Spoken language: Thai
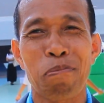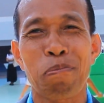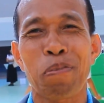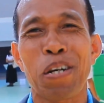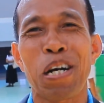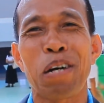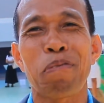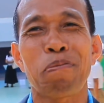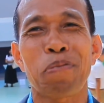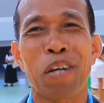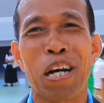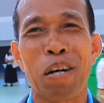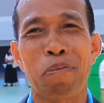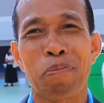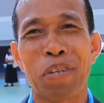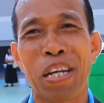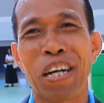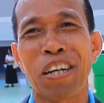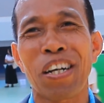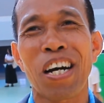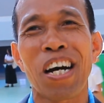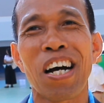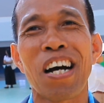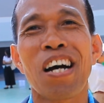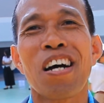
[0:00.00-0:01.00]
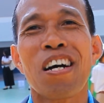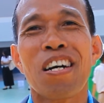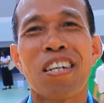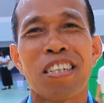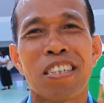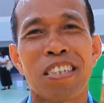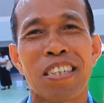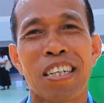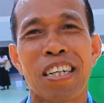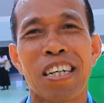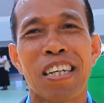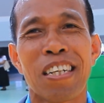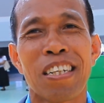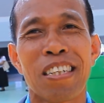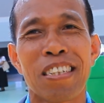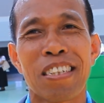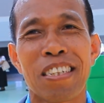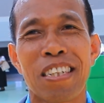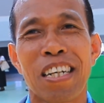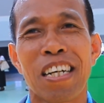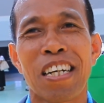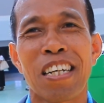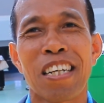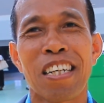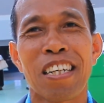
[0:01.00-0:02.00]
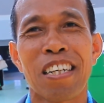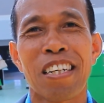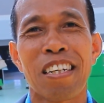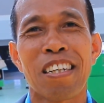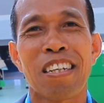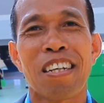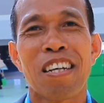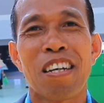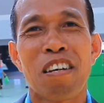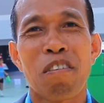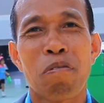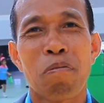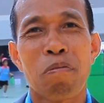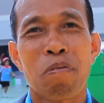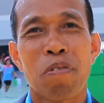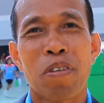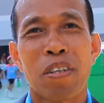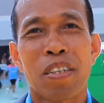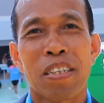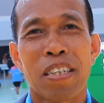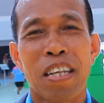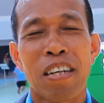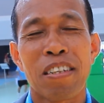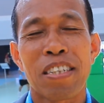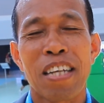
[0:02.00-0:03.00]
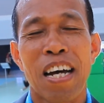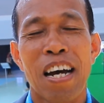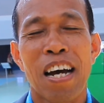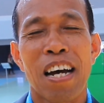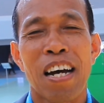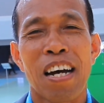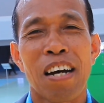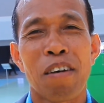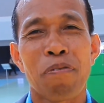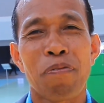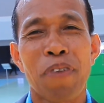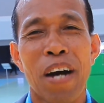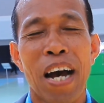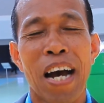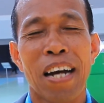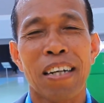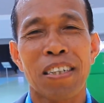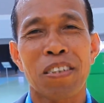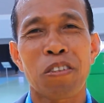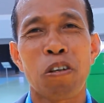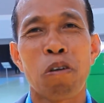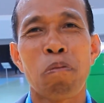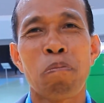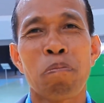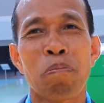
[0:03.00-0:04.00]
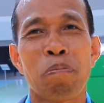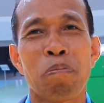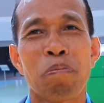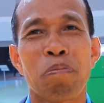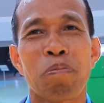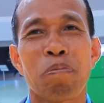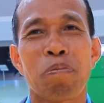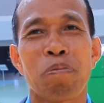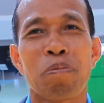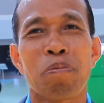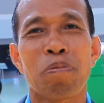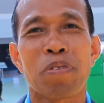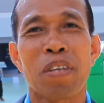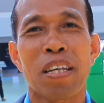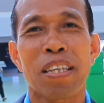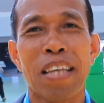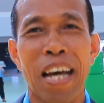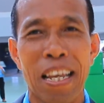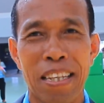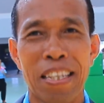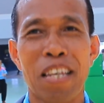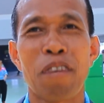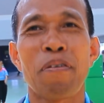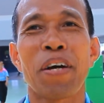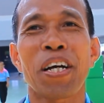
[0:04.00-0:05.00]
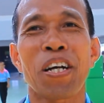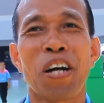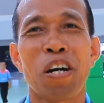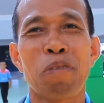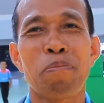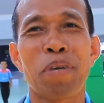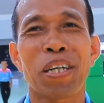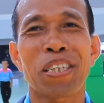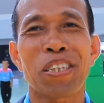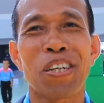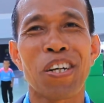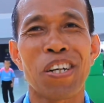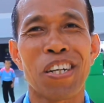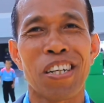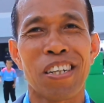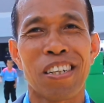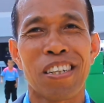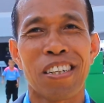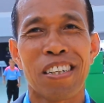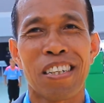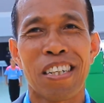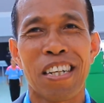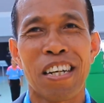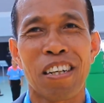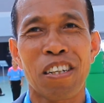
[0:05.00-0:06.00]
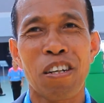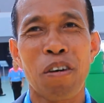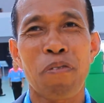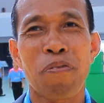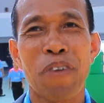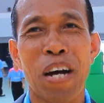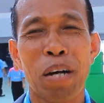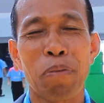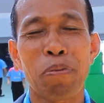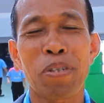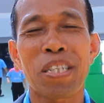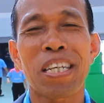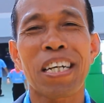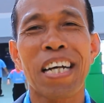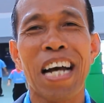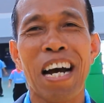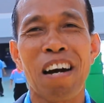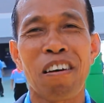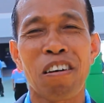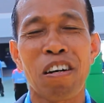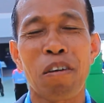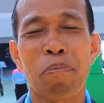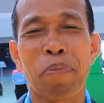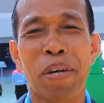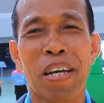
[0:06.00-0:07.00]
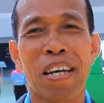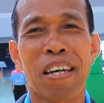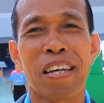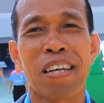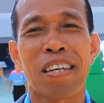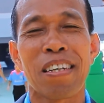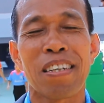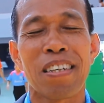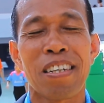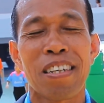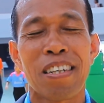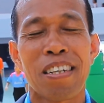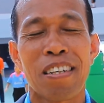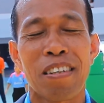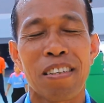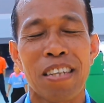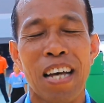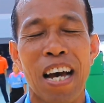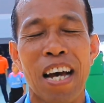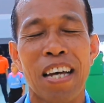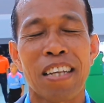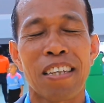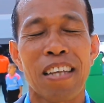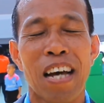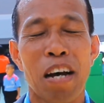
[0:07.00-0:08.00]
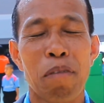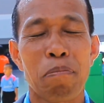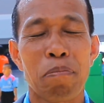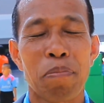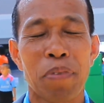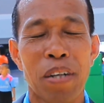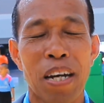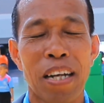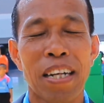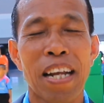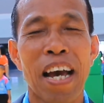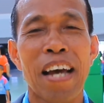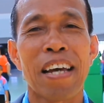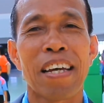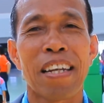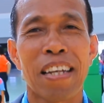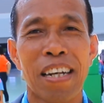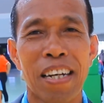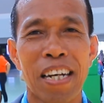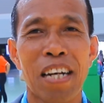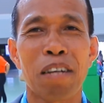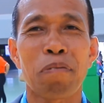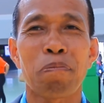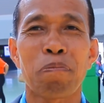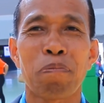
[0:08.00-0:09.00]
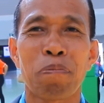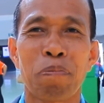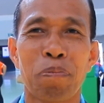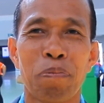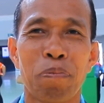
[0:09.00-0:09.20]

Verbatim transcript: บครับครับเดี๋ยวก็เชิญเชิญเดี๋ยวจะฝากชมสถานที่ไว้ก่อนเบื้องต้นเดี๋ยวก็ฝากผู้สื่อข่าวก็ไปถ่ายทำข้างในนะครับ